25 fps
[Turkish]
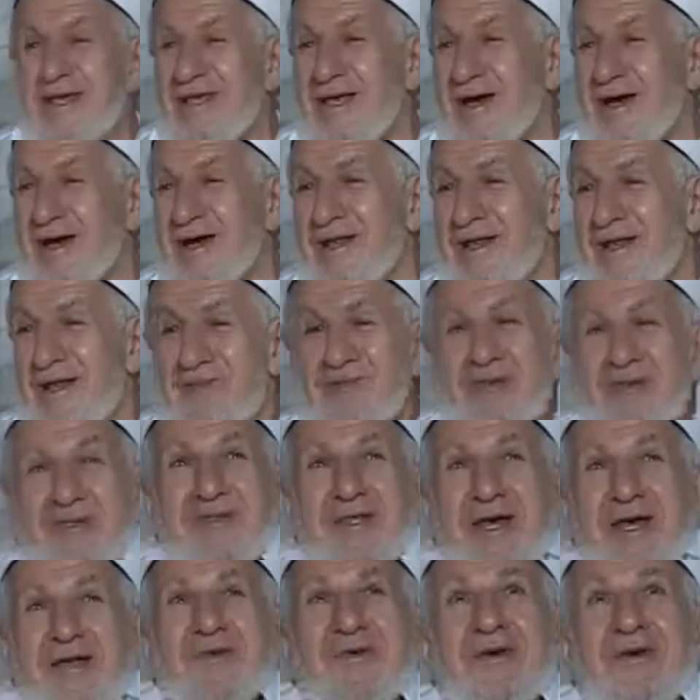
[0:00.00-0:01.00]

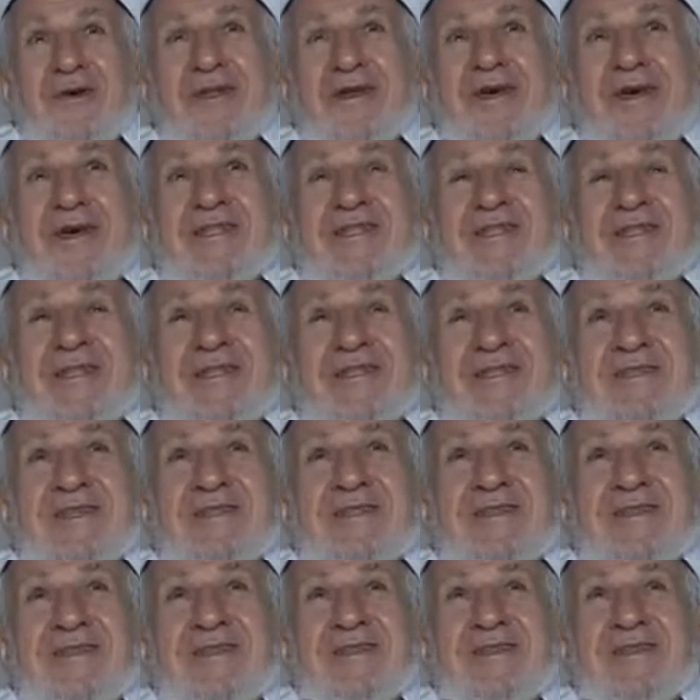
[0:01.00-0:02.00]
Yakalanmışlar böyle
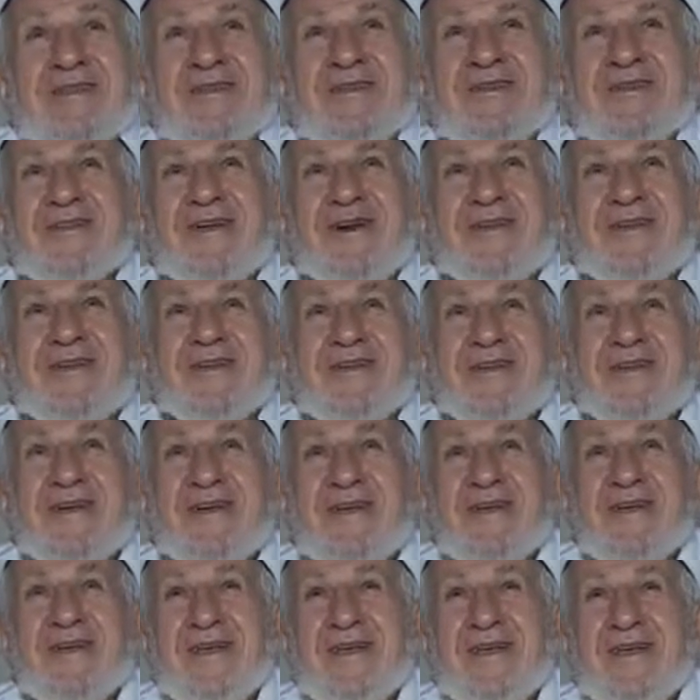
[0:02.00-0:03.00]
tirti tirtiyorlar
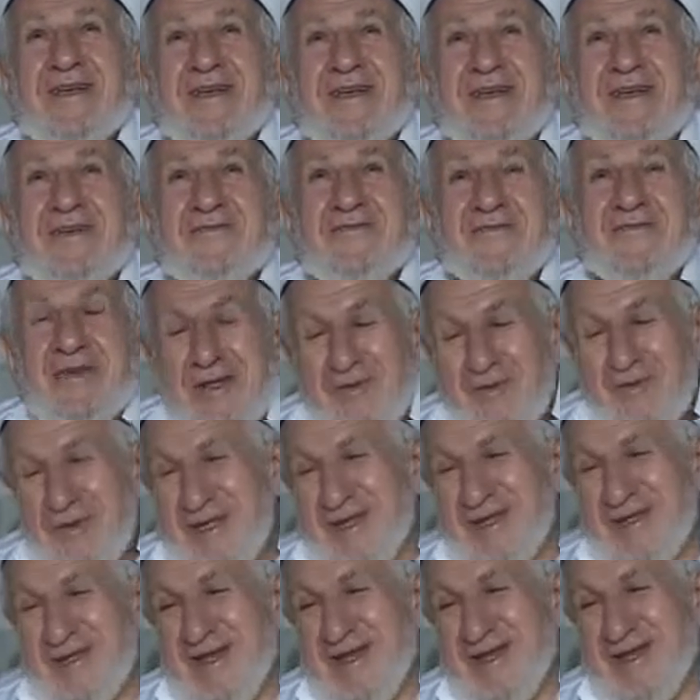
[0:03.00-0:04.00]

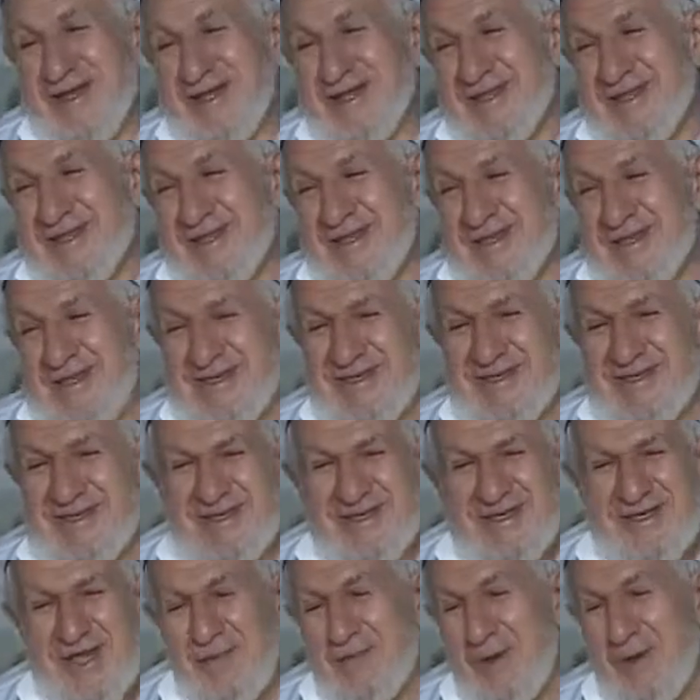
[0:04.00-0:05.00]
filmini seyrettiniz.
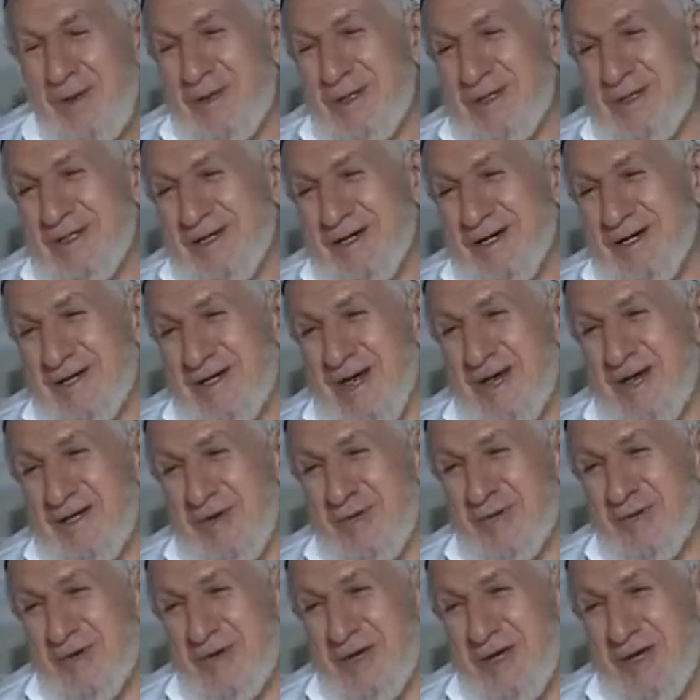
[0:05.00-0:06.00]
Yapabildiği kadar
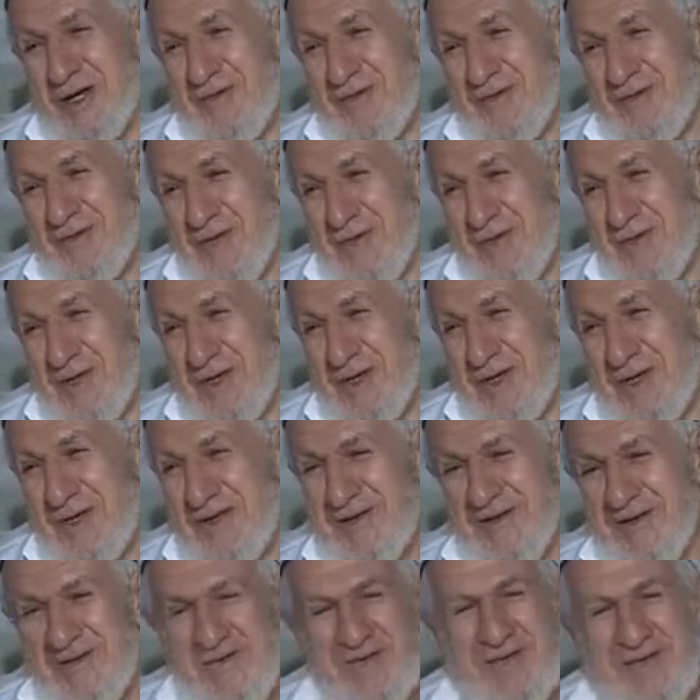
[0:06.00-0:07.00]
yapıyor herif tabii.
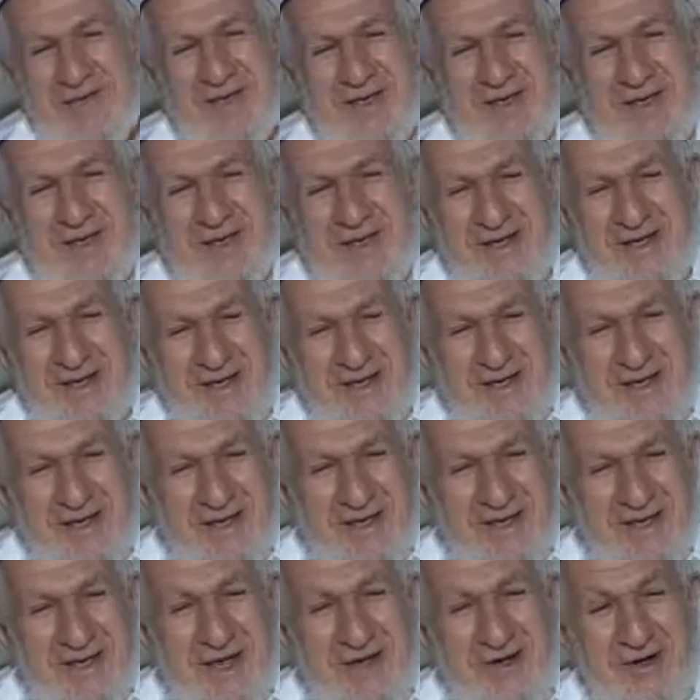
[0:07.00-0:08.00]

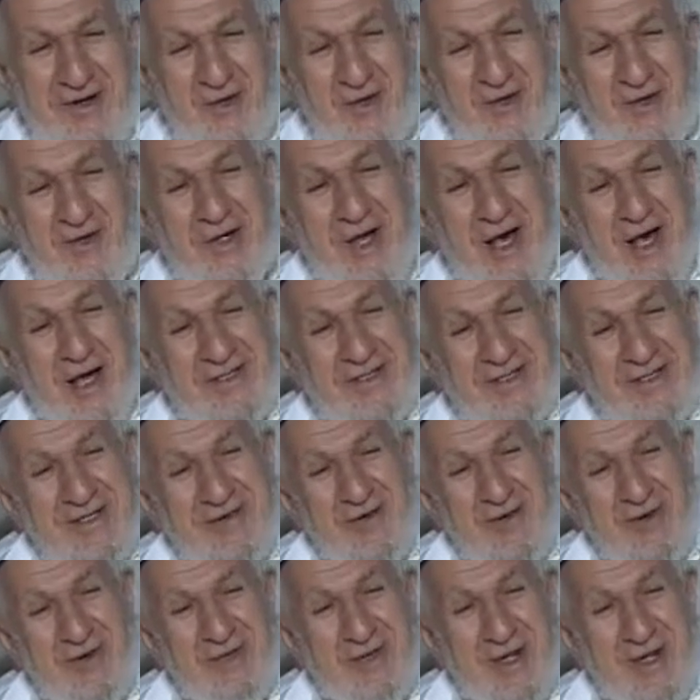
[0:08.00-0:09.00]
Yani onun
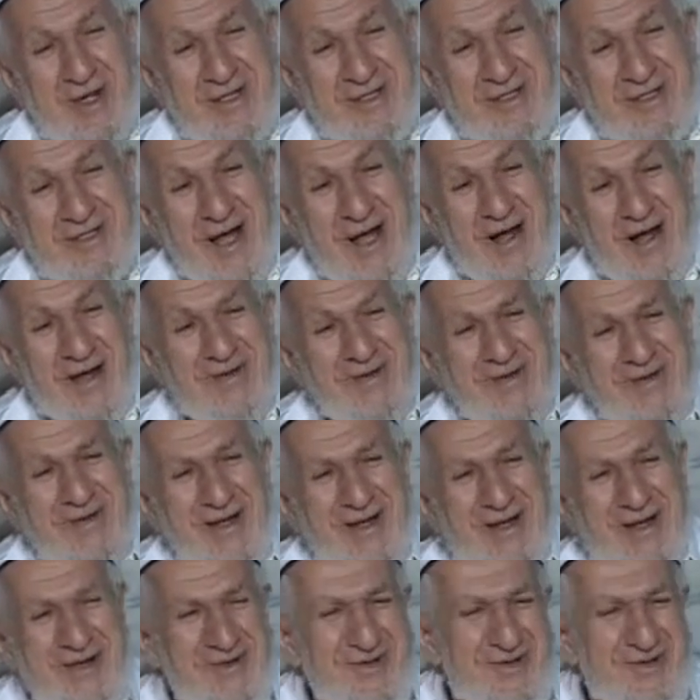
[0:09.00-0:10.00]
aslını okusanız daha
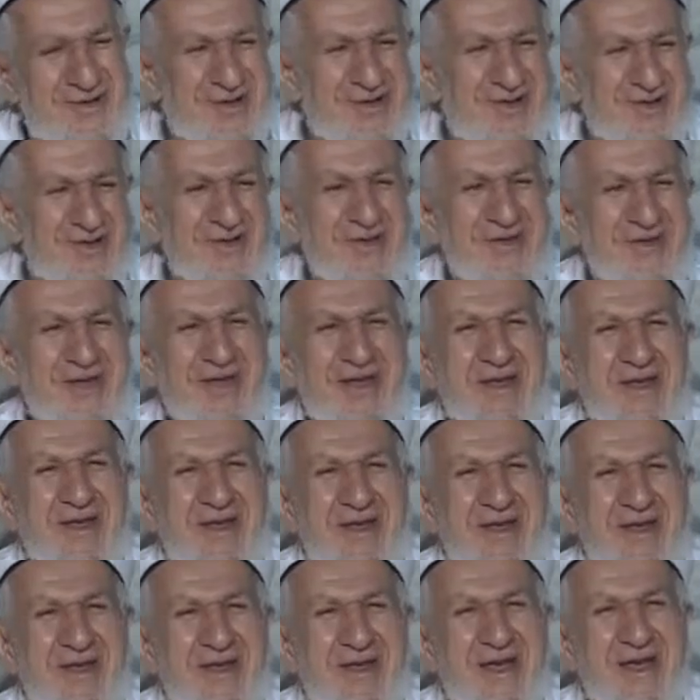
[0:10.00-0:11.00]
güzel olur.
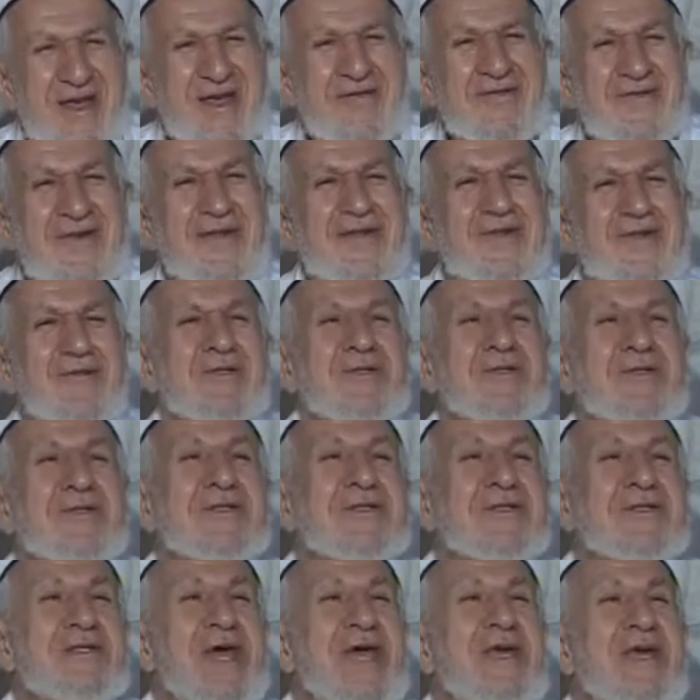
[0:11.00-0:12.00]
Efendimiz
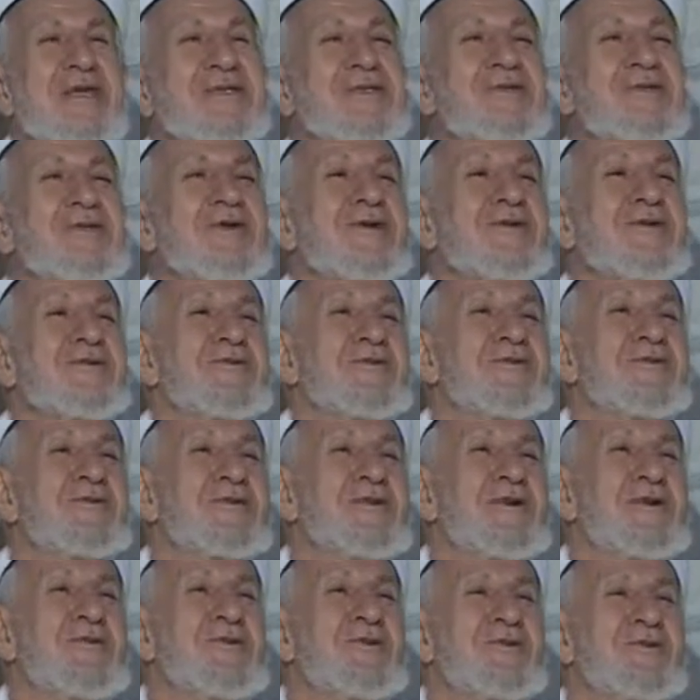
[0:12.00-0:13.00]
ne
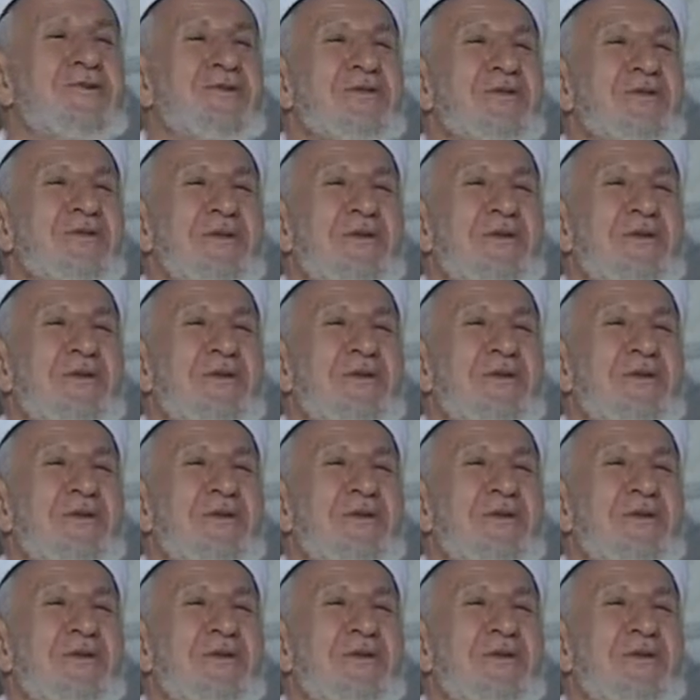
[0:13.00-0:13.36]
istiyorsunuz demiş.